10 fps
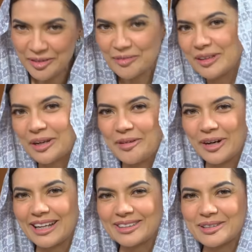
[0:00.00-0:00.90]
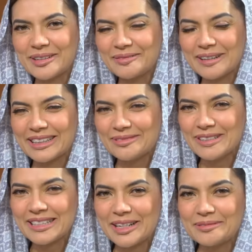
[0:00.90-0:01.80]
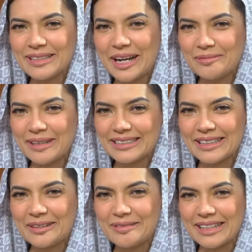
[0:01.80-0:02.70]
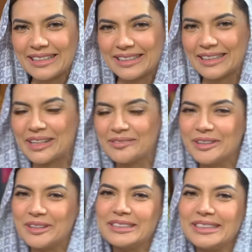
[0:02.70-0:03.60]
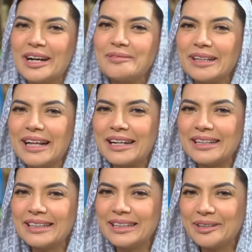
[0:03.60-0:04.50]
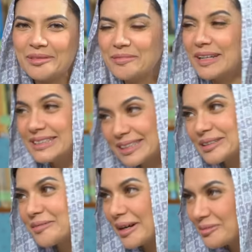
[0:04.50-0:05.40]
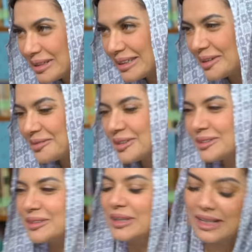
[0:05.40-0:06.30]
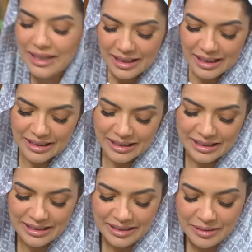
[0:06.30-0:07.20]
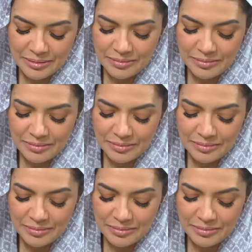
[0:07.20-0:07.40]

warahmatullahi wabarakatuh teman-teman. Ketemu di Shihab Syihab edisi Ramadan saya dan Abiku Reshihab. Hari ini kita mau belajar sama Abi, Abiku uh,